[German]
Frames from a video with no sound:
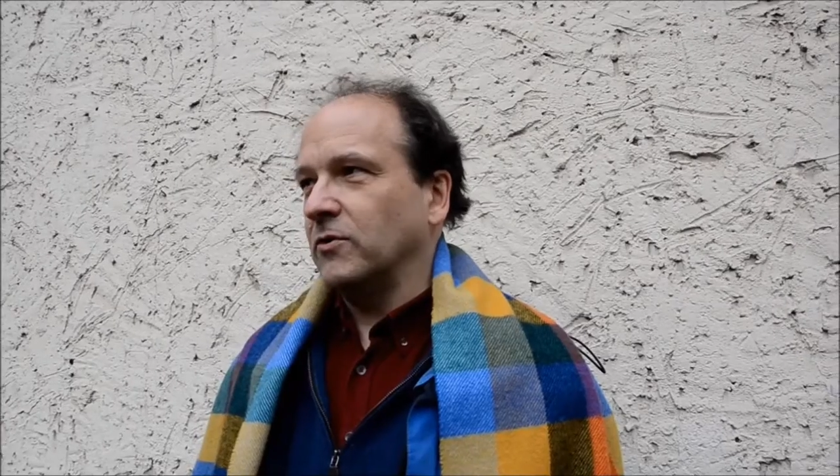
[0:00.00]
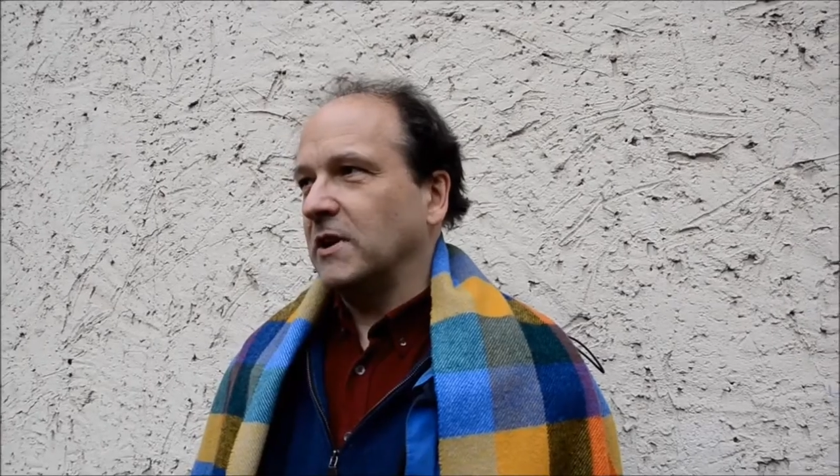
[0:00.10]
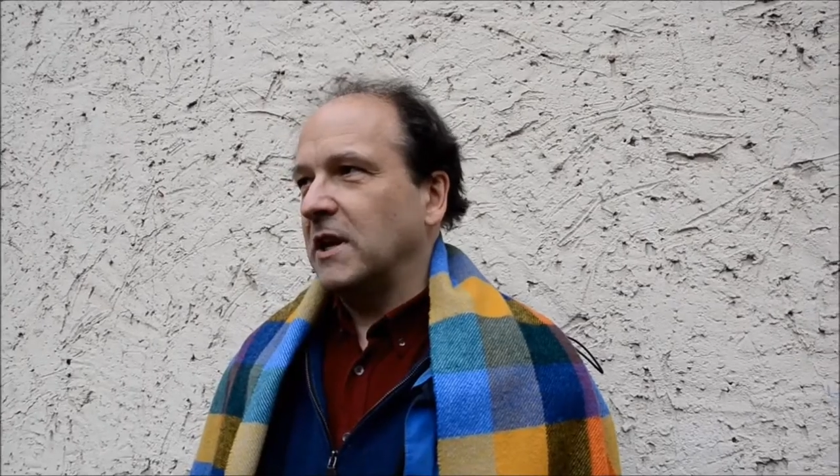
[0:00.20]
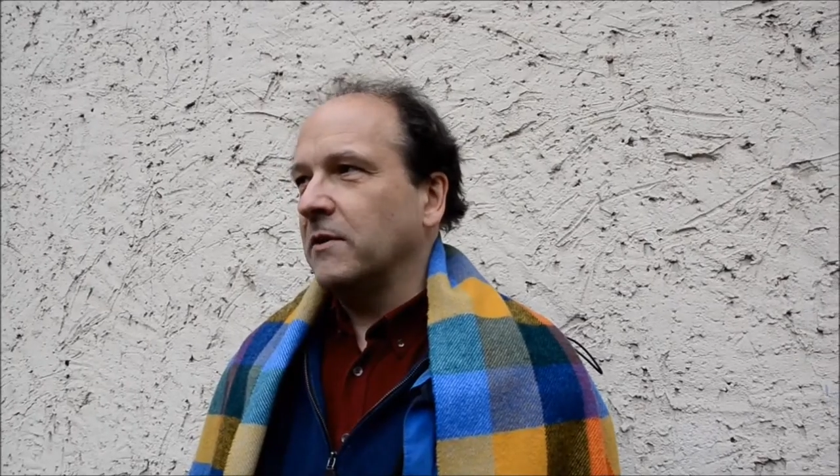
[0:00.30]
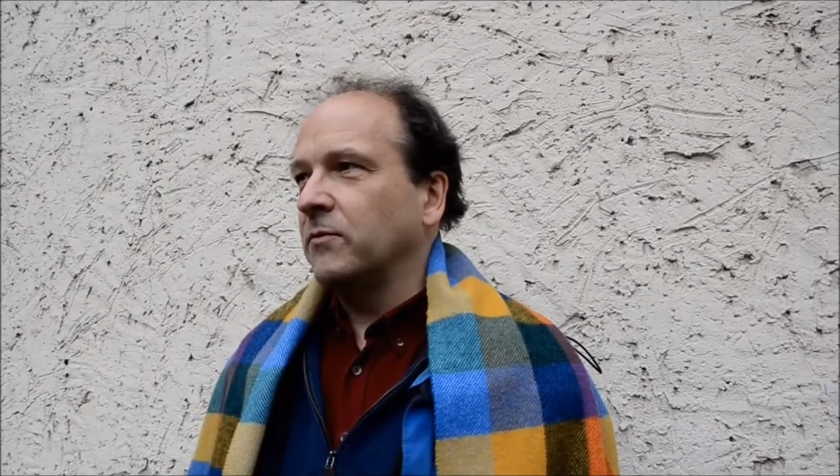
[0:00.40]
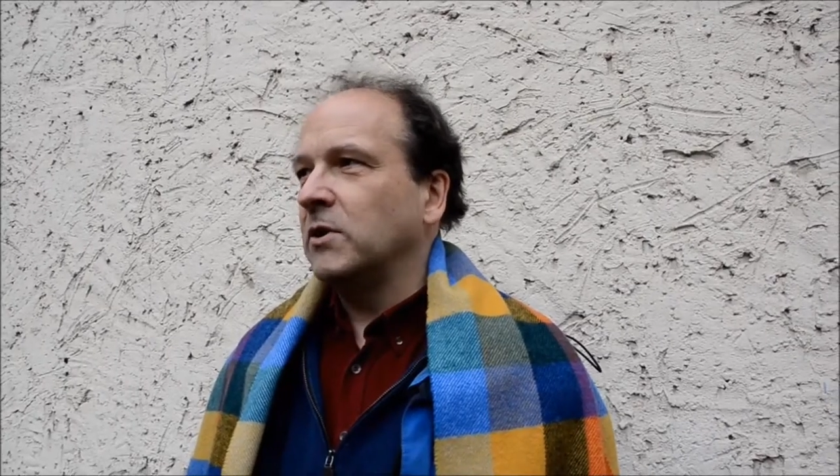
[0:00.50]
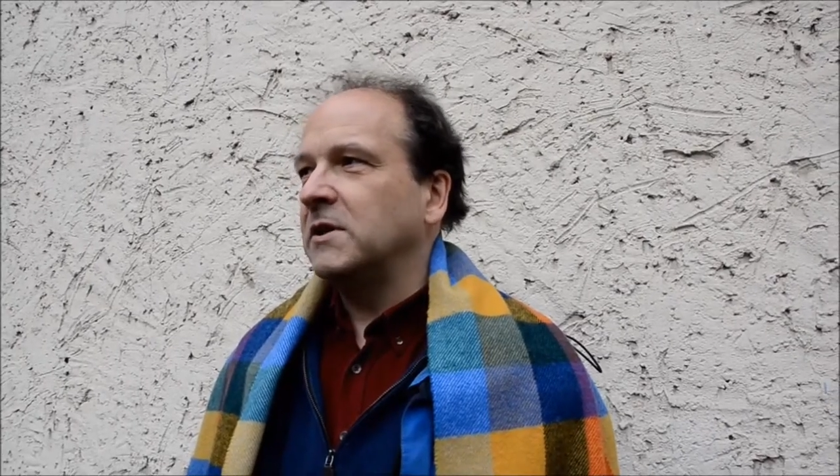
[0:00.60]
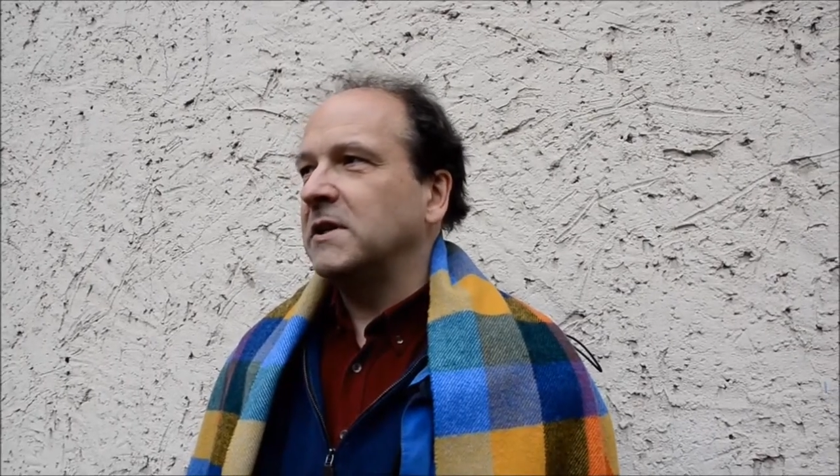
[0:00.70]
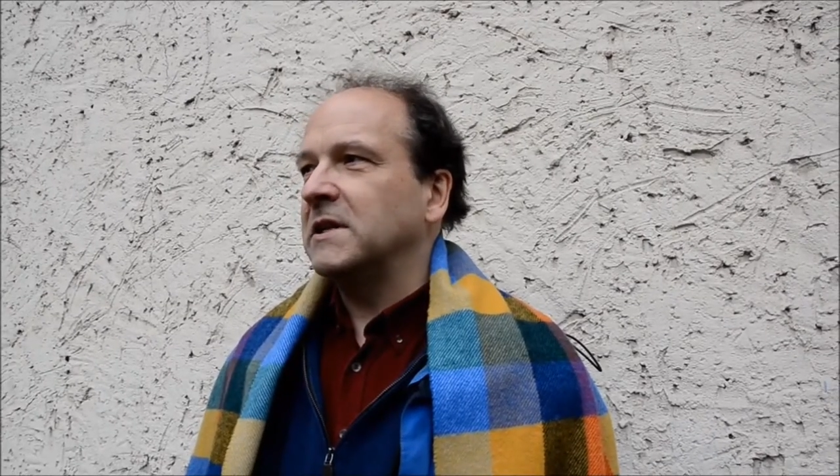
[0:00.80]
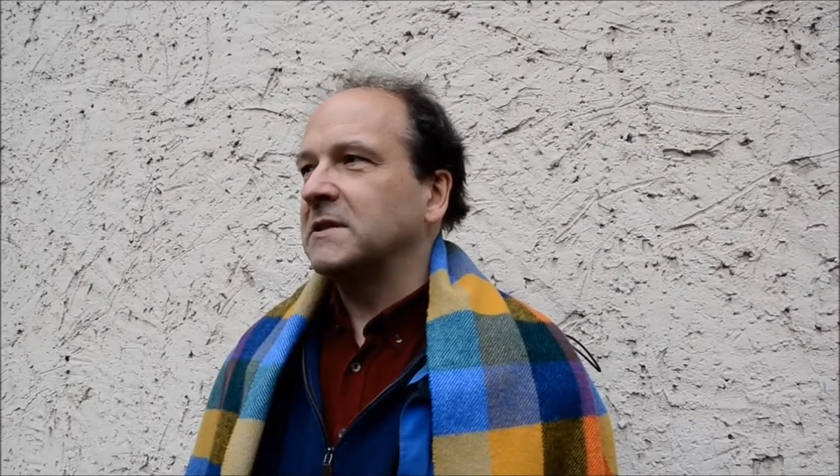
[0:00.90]
Und er
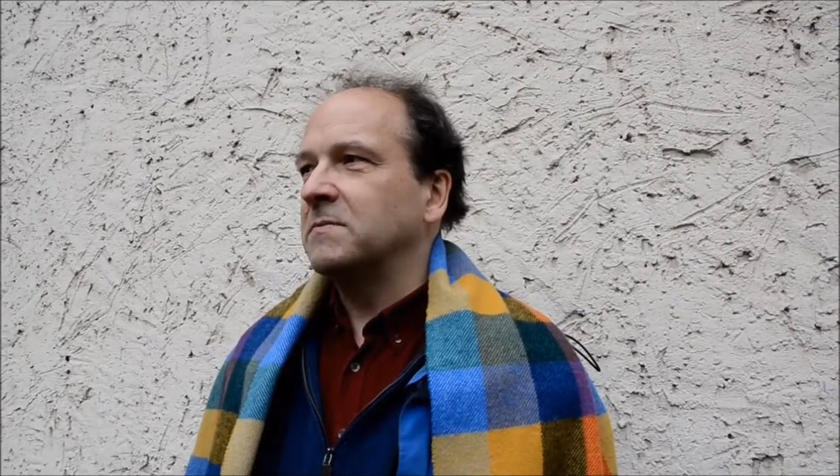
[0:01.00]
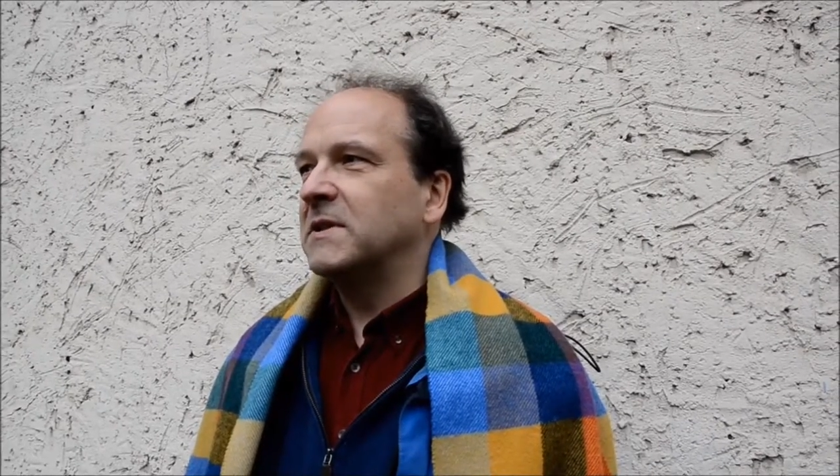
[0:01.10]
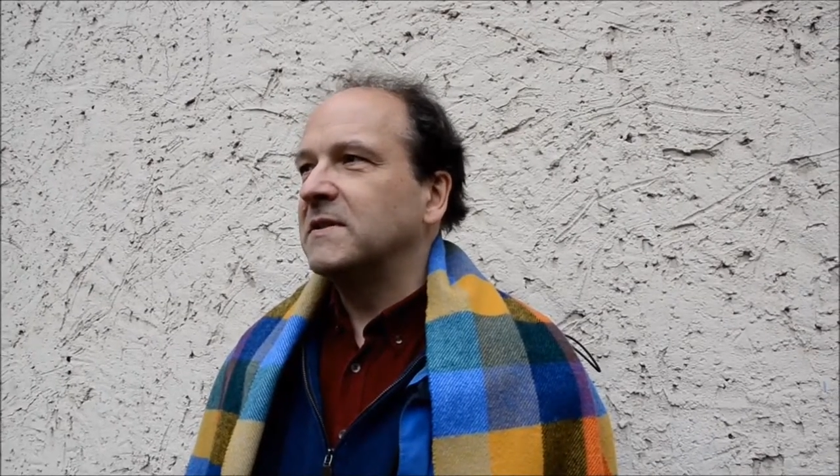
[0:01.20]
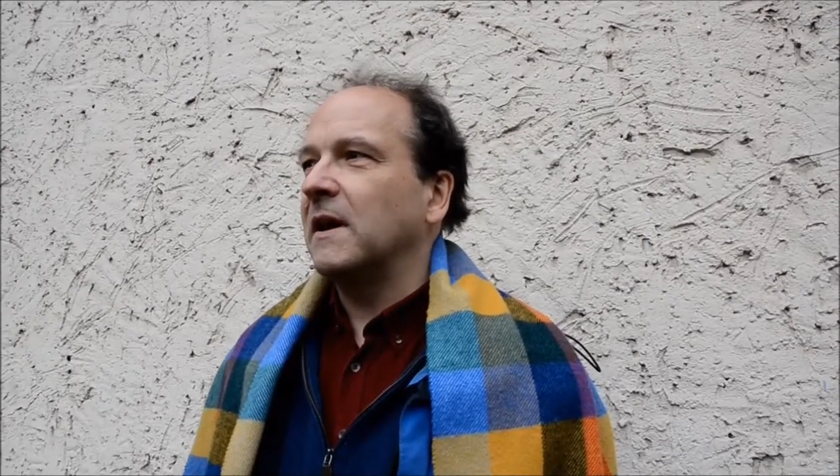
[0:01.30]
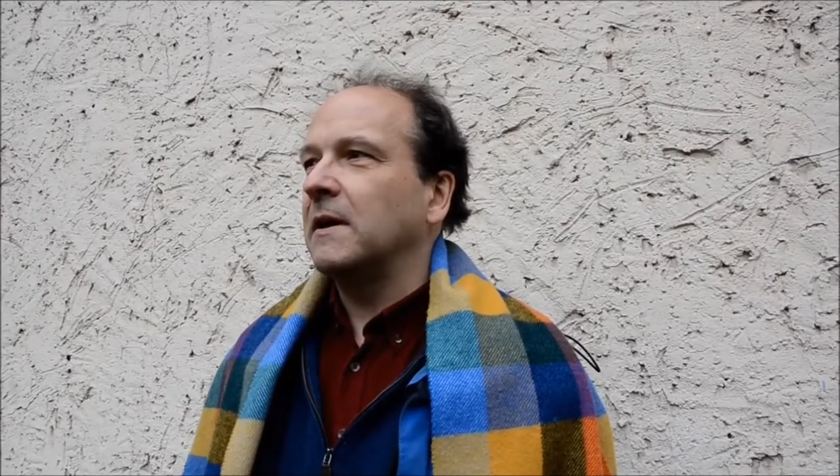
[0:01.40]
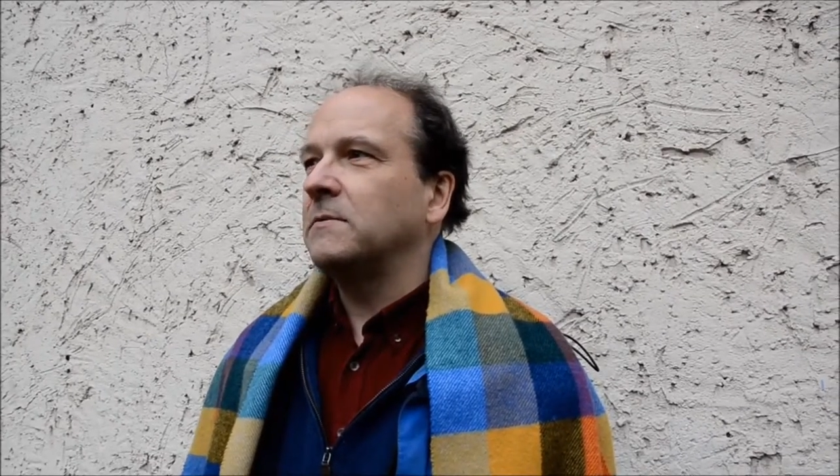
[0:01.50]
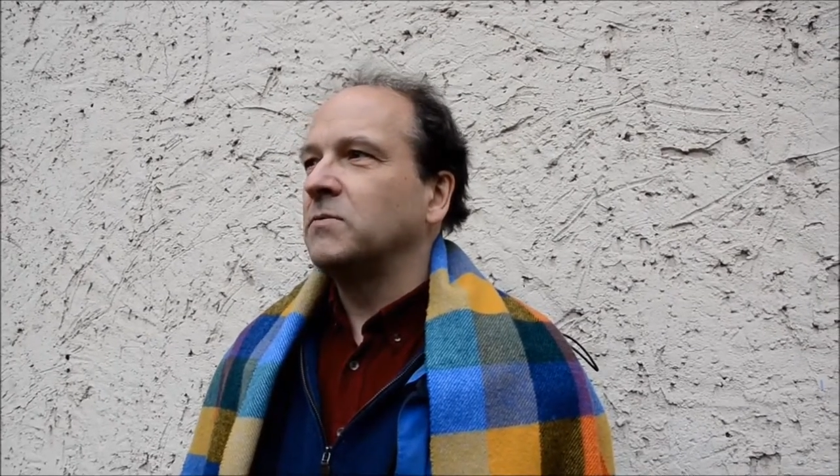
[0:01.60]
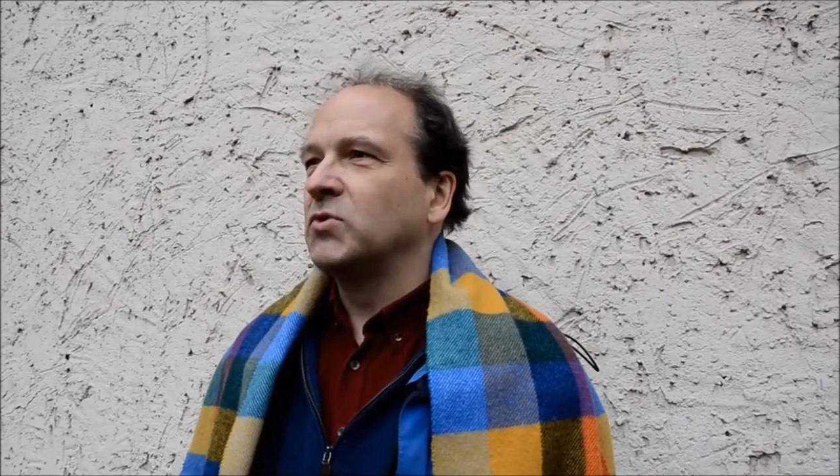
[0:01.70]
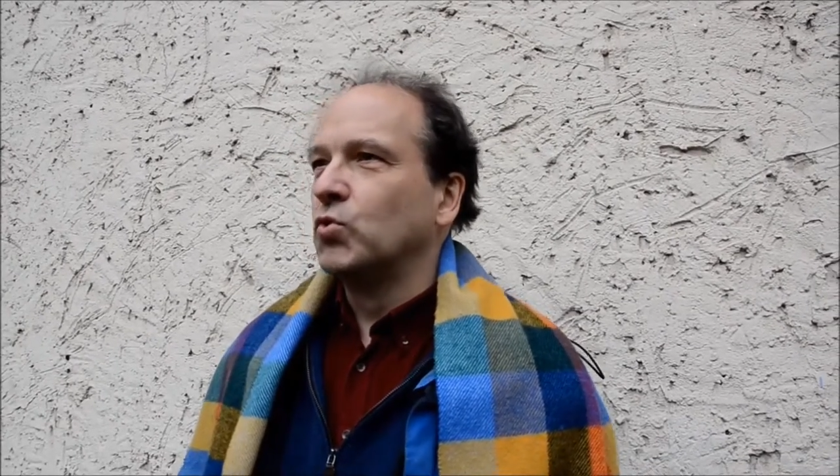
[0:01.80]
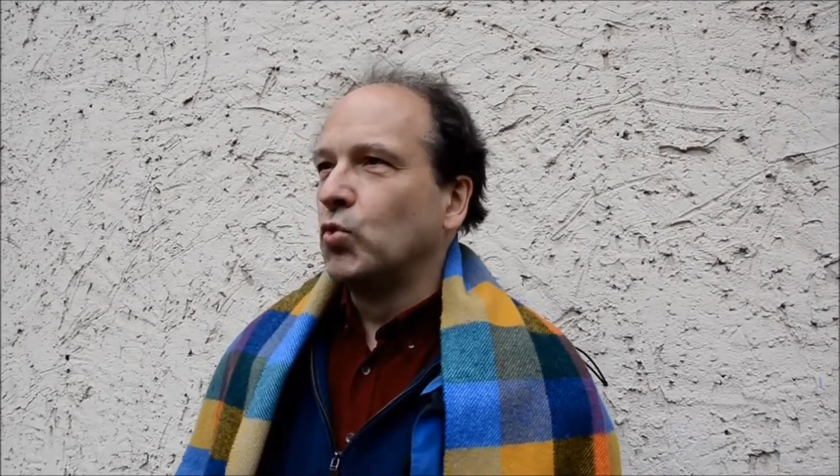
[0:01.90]
wollte jetzt mit seinem
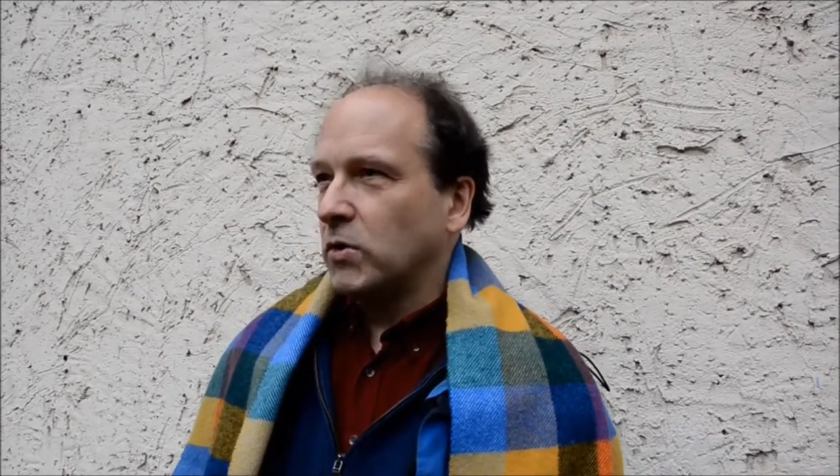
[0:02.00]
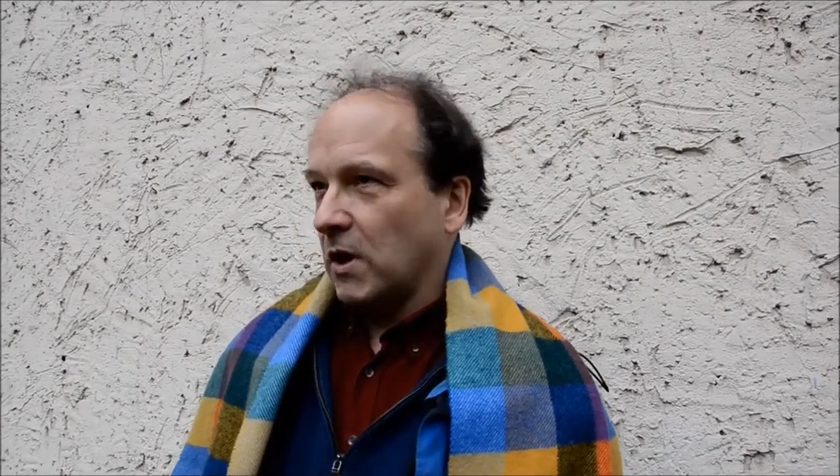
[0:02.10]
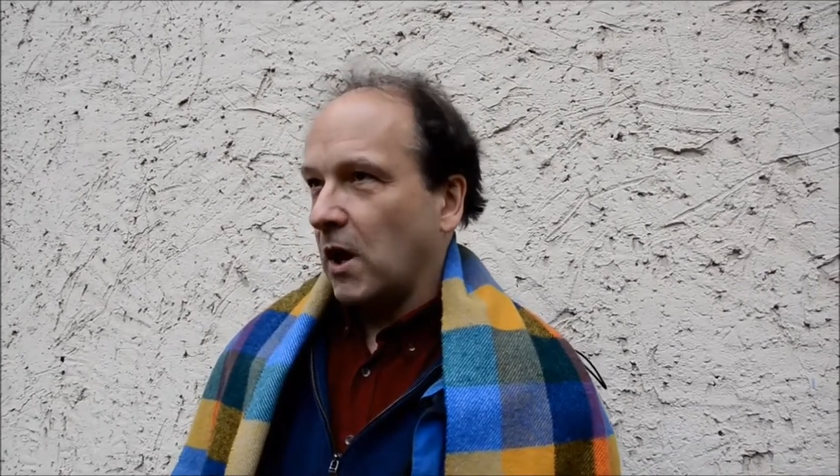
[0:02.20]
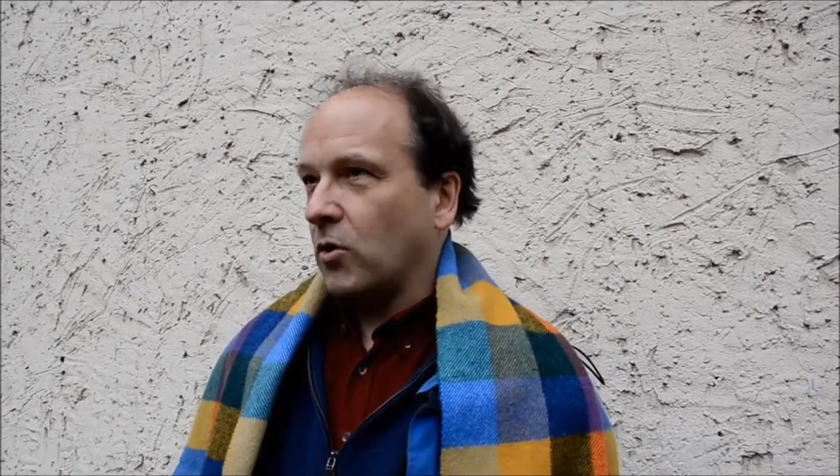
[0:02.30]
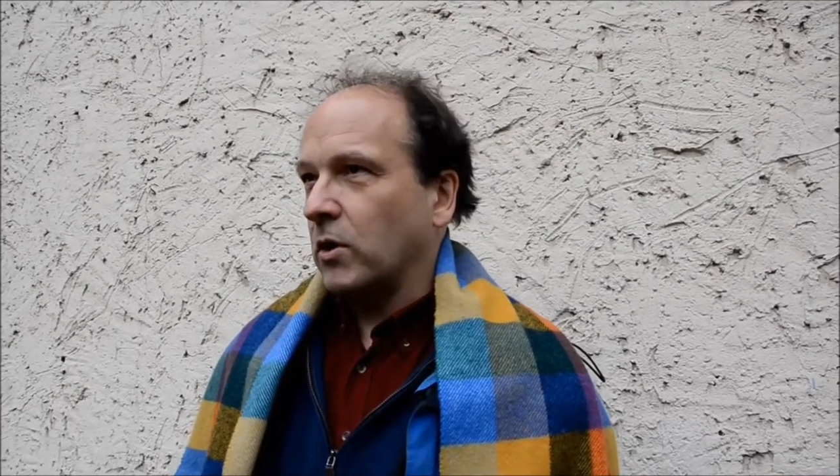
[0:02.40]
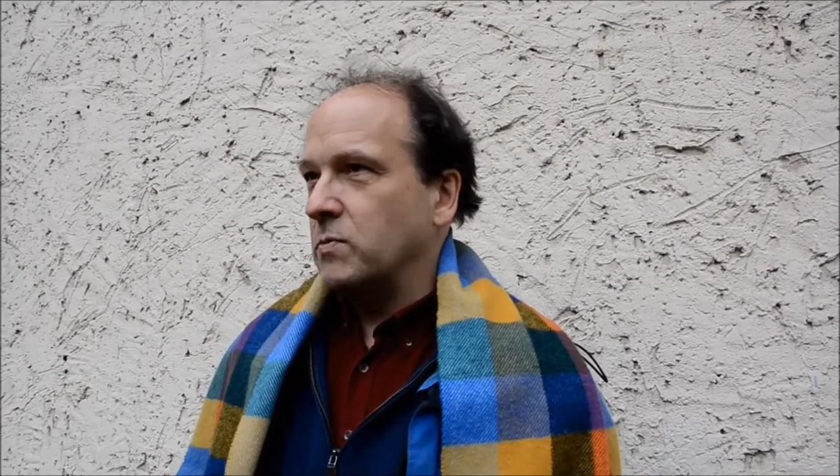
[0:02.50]
Besuch da auch